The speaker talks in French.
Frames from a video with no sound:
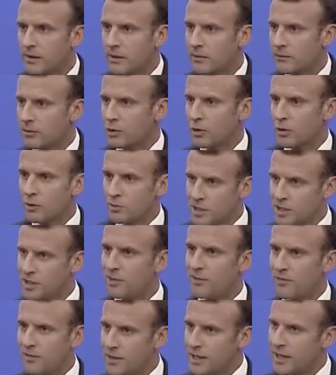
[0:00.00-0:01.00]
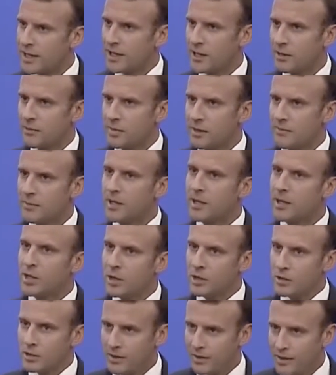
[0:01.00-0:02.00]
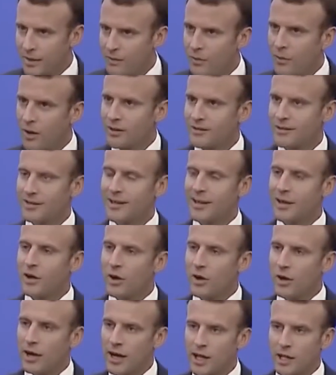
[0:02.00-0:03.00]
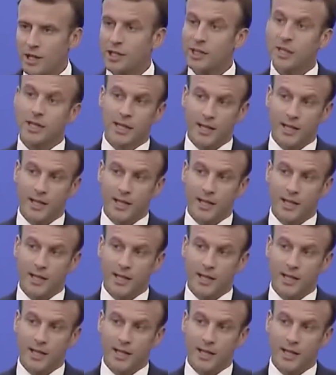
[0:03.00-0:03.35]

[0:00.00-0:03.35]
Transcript: puisque l'objectif final est quand même d'avoir cet accord large